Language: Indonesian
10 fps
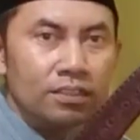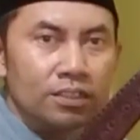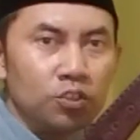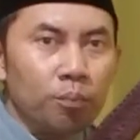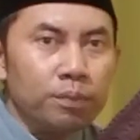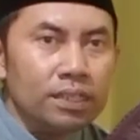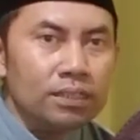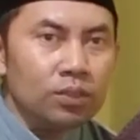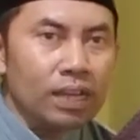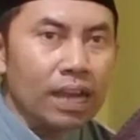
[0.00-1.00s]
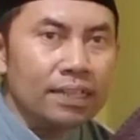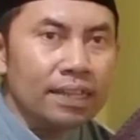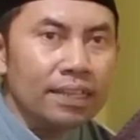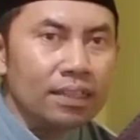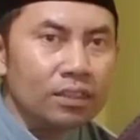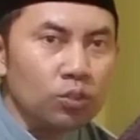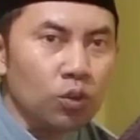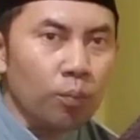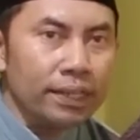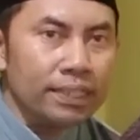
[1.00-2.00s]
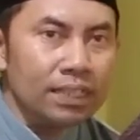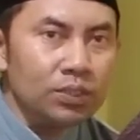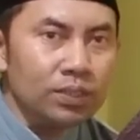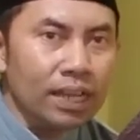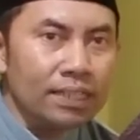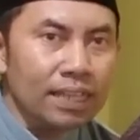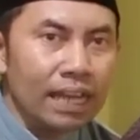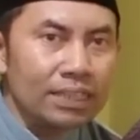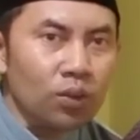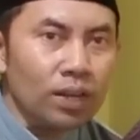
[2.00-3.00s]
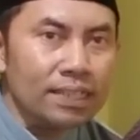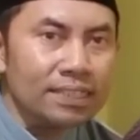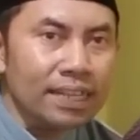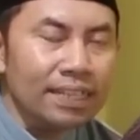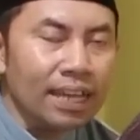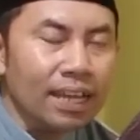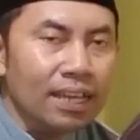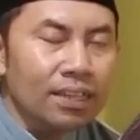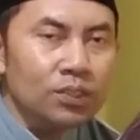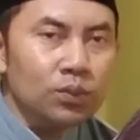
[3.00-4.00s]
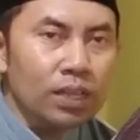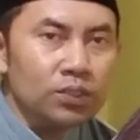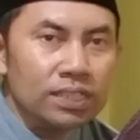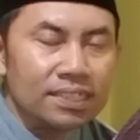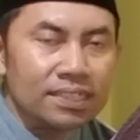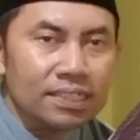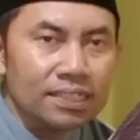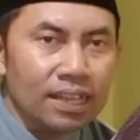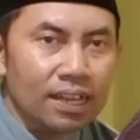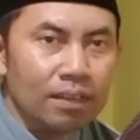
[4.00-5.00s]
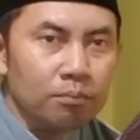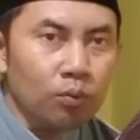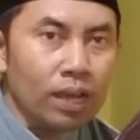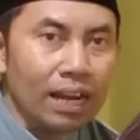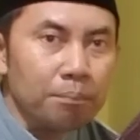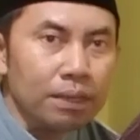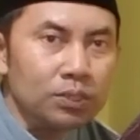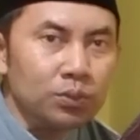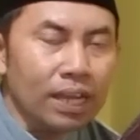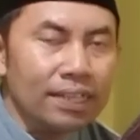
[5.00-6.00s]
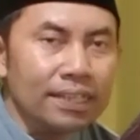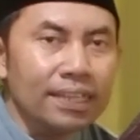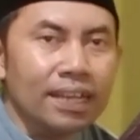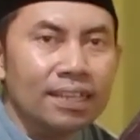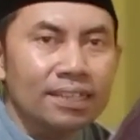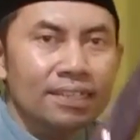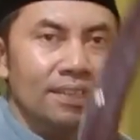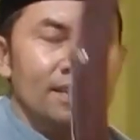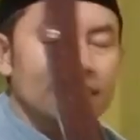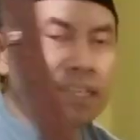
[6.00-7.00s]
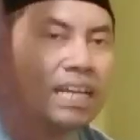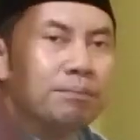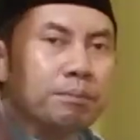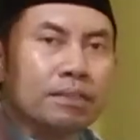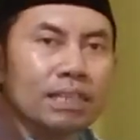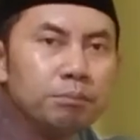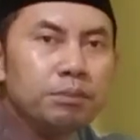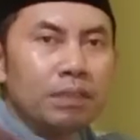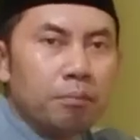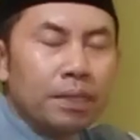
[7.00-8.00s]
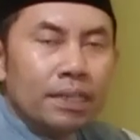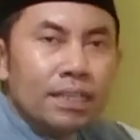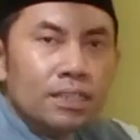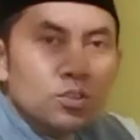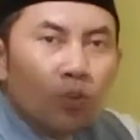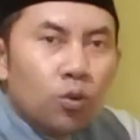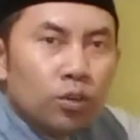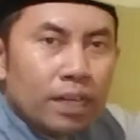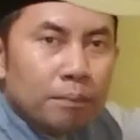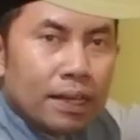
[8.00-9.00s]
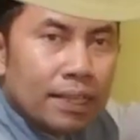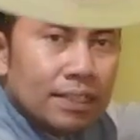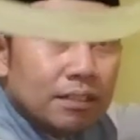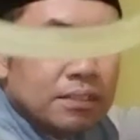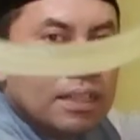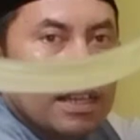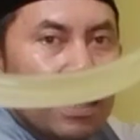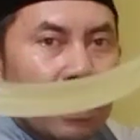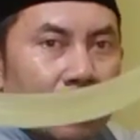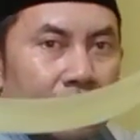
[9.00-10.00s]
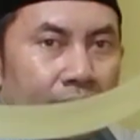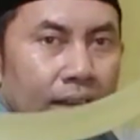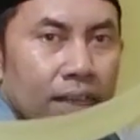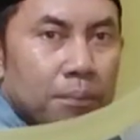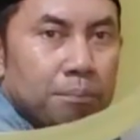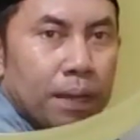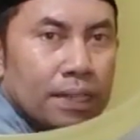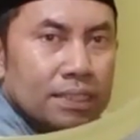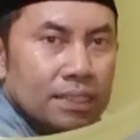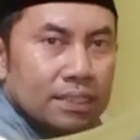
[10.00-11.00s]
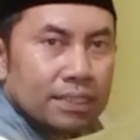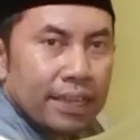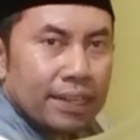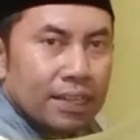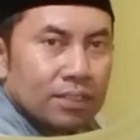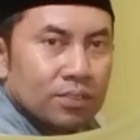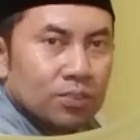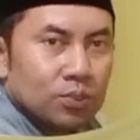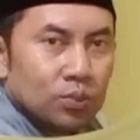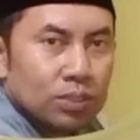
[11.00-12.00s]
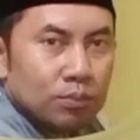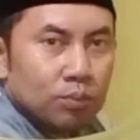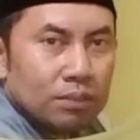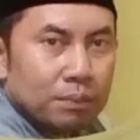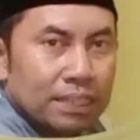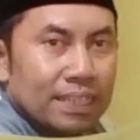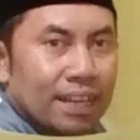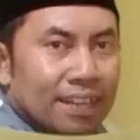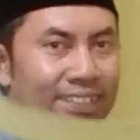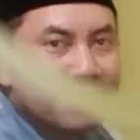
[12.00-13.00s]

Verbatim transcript: Shopee juga ada ya, Tokopedia juga ada atau Lazada juga sudah tersedia. Bukalapak juga ada ya. Di sana pemirsa bisa memilih toko online mana yang dianggap paling enak untuk dibuat beli ya.